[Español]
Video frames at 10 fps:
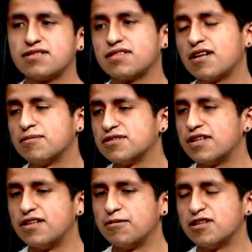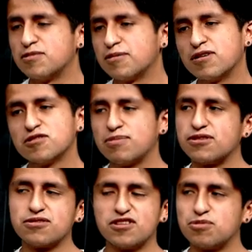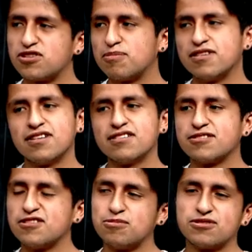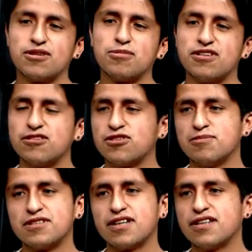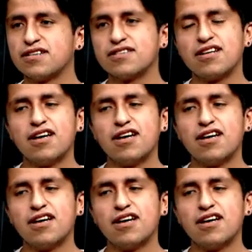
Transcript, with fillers: tal vez de niveles más bajos, pero estoy dispuesto a aprender, estoy dispuesto a ponerle todas mis ganas,